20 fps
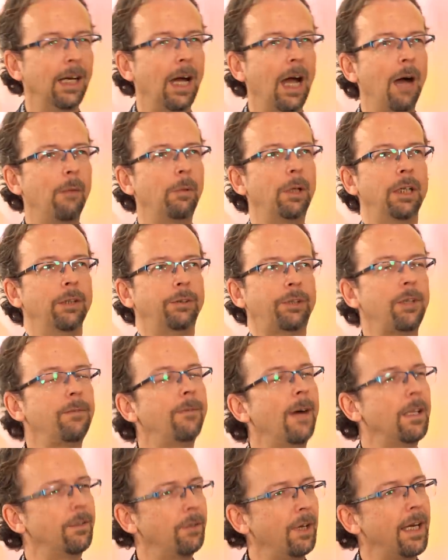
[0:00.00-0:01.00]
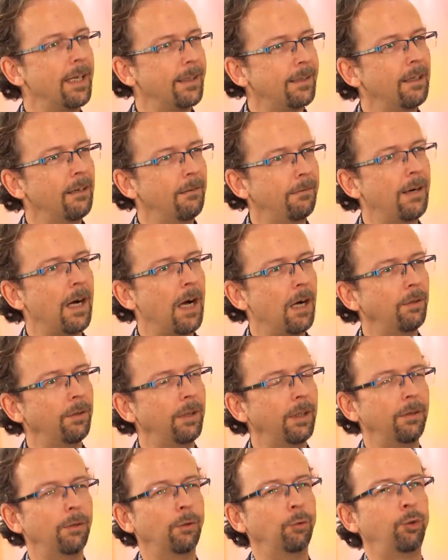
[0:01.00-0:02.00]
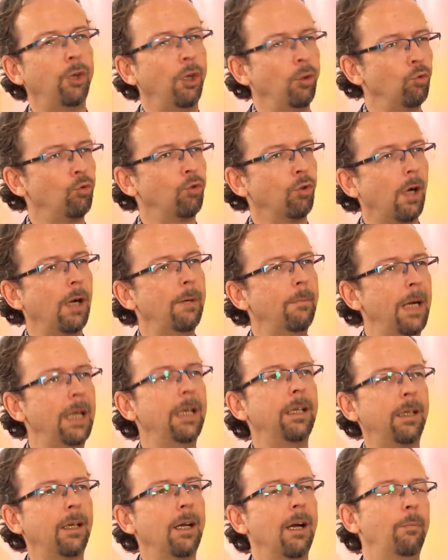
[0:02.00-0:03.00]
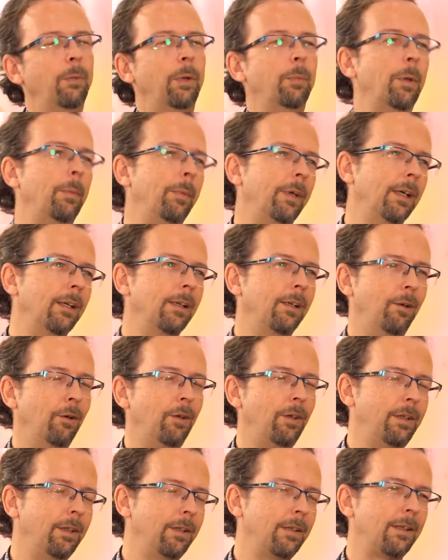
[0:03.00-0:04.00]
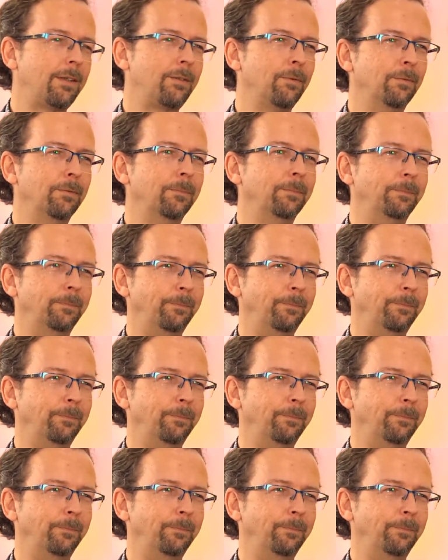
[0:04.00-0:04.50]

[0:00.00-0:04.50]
Aber das waren so erste Erfahrungen und dann so allmählich kamen immer mehr Leute dazu.